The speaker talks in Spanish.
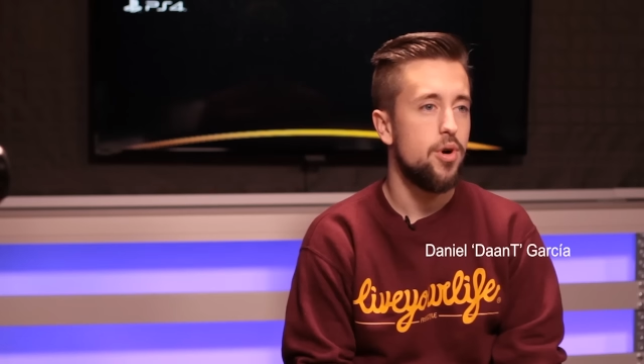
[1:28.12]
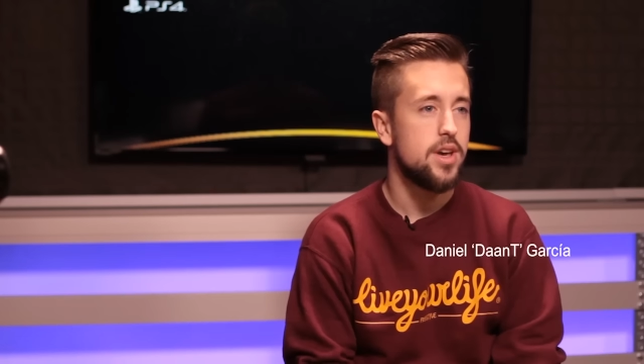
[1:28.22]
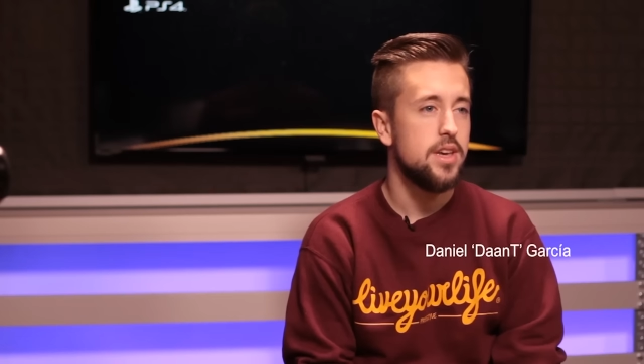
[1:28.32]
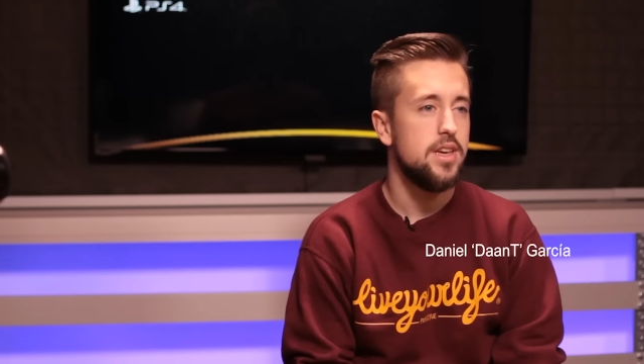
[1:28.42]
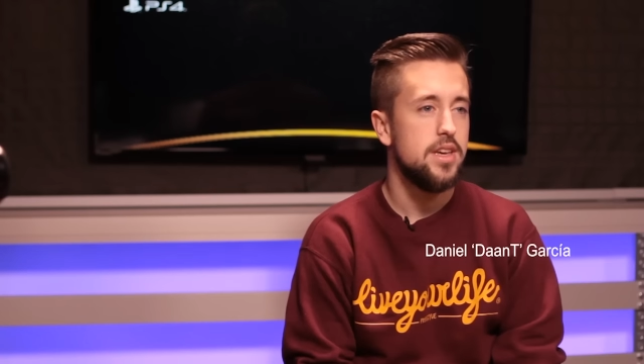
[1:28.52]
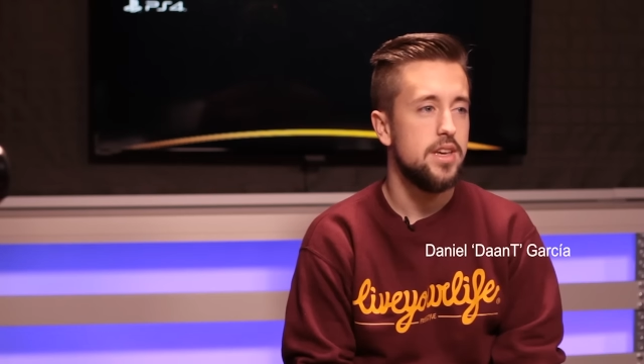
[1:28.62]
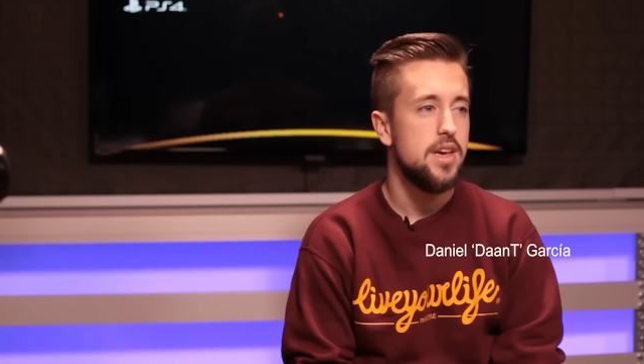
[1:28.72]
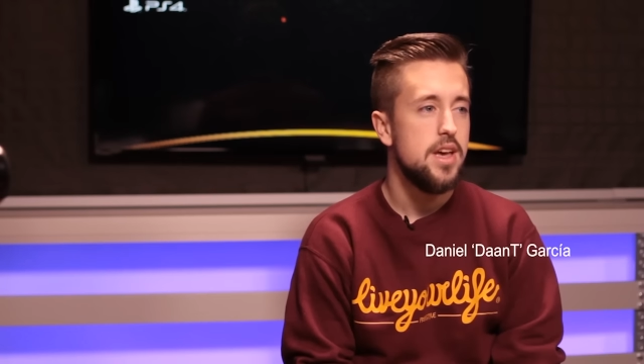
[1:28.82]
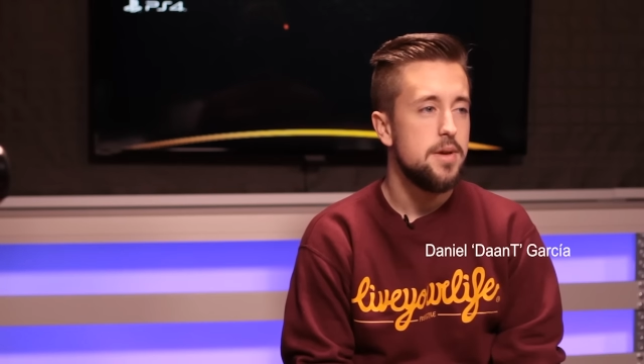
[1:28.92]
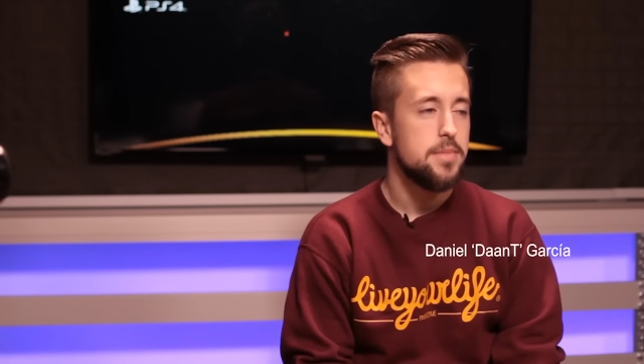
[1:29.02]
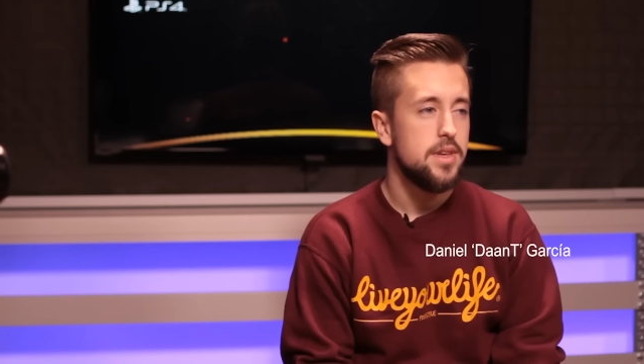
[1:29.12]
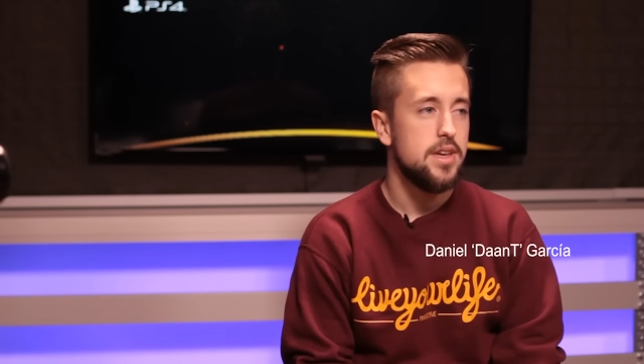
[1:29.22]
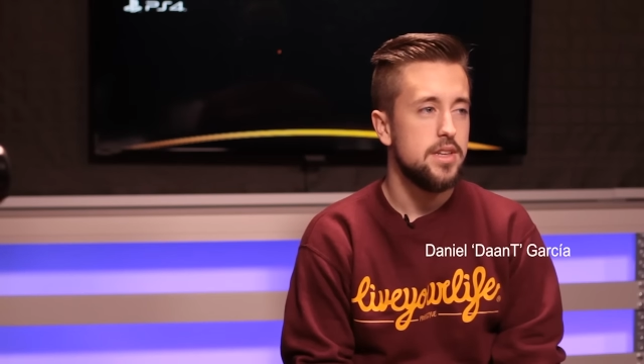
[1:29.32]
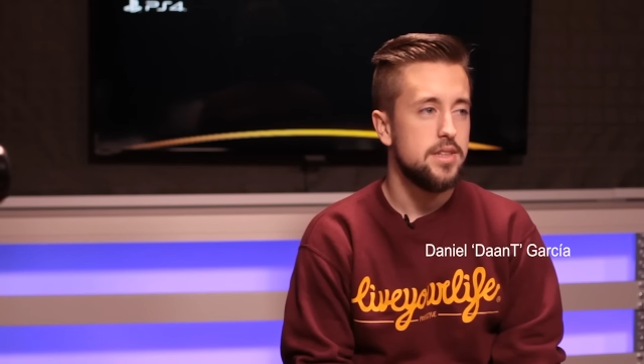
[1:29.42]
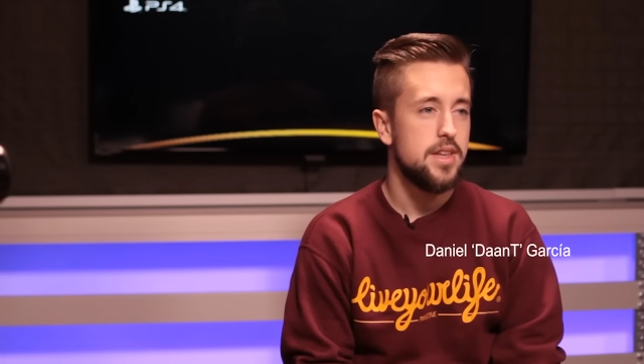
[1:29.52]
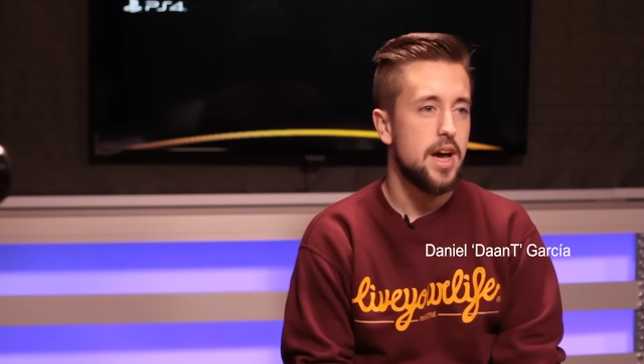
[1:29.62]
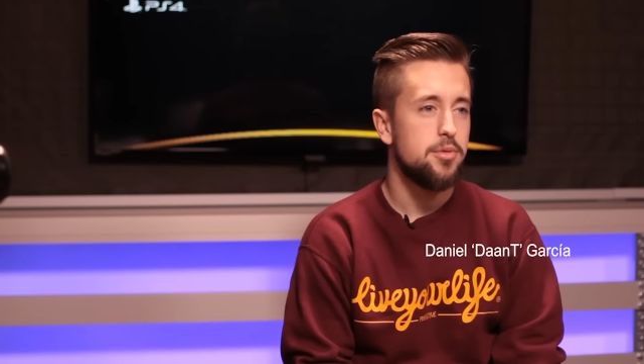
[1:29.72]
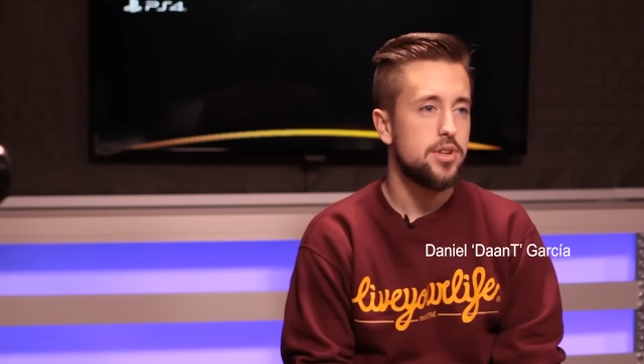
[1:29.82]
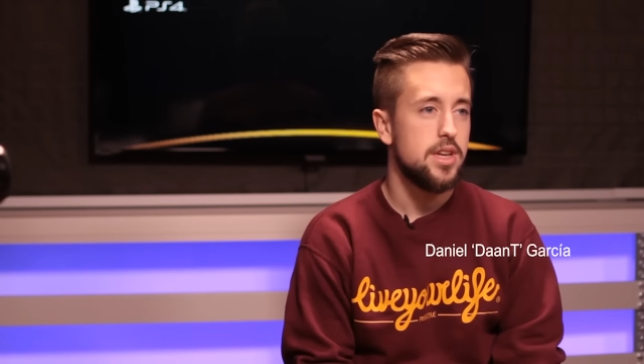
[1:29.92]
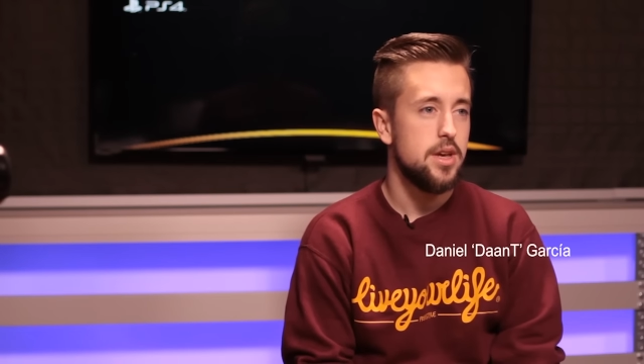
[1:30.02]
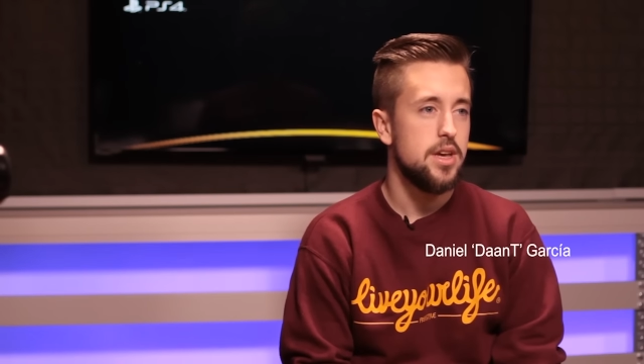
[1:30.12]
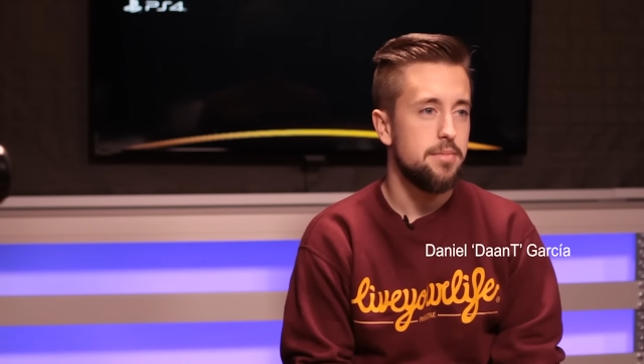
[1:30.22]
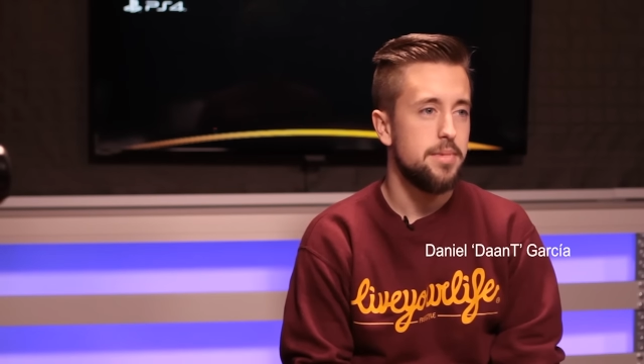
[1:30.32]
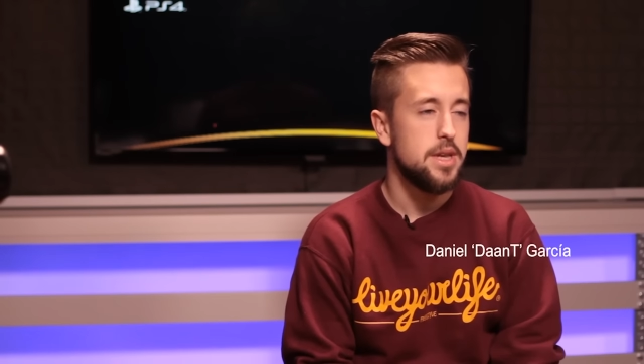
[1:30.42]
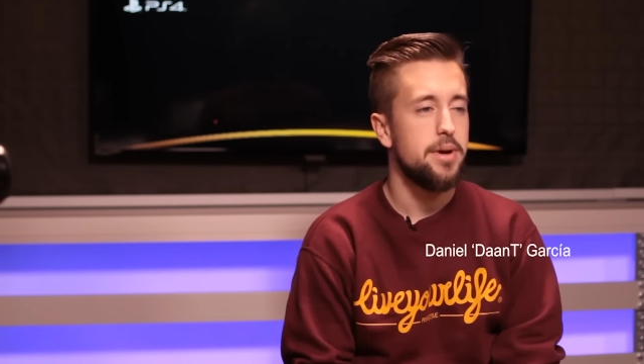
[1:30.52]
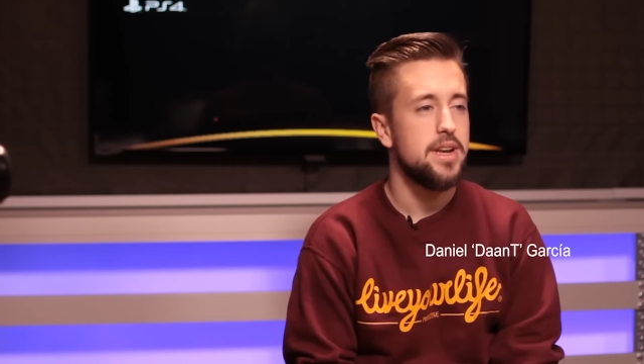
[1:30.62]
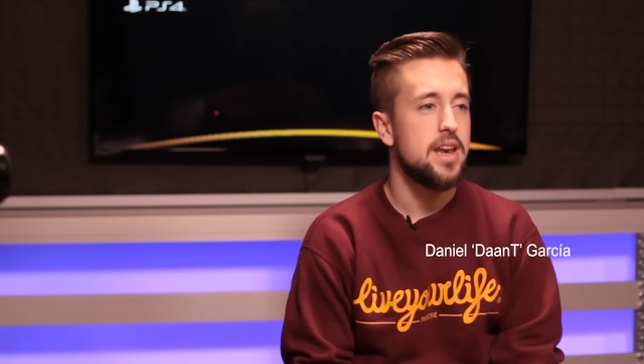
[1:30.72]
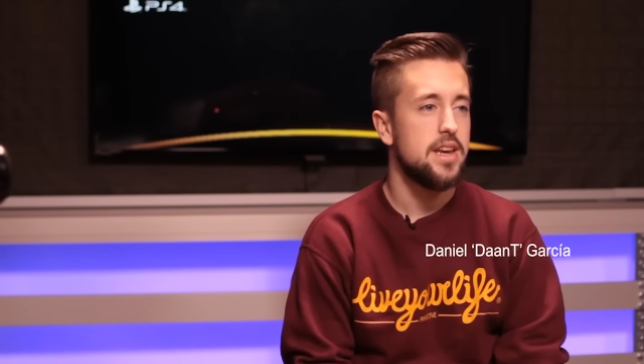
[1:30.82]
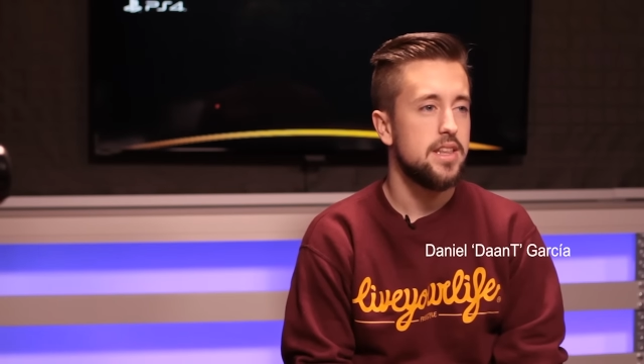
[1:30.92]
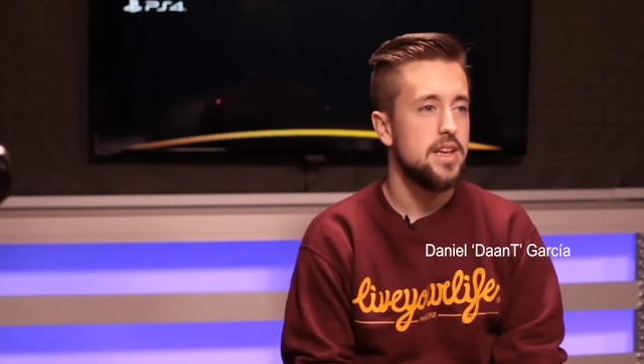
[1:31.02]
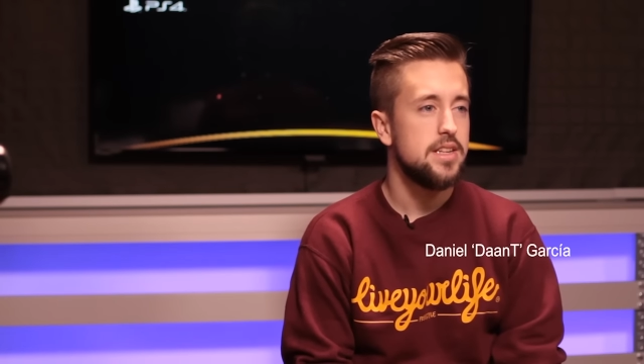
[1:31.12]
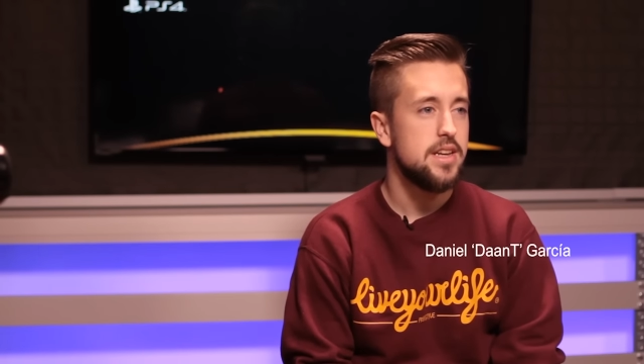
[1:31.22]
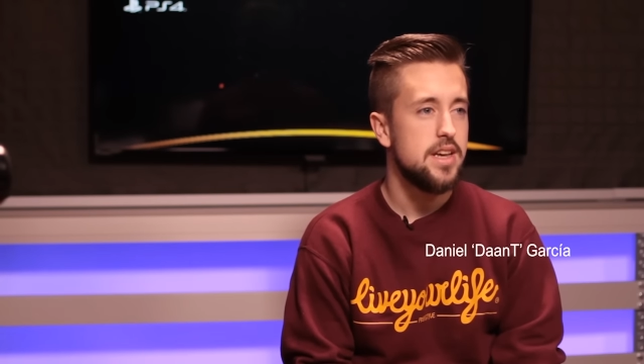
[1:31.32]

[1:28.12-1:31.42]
aquí y, digamos que me lleváis las riendas,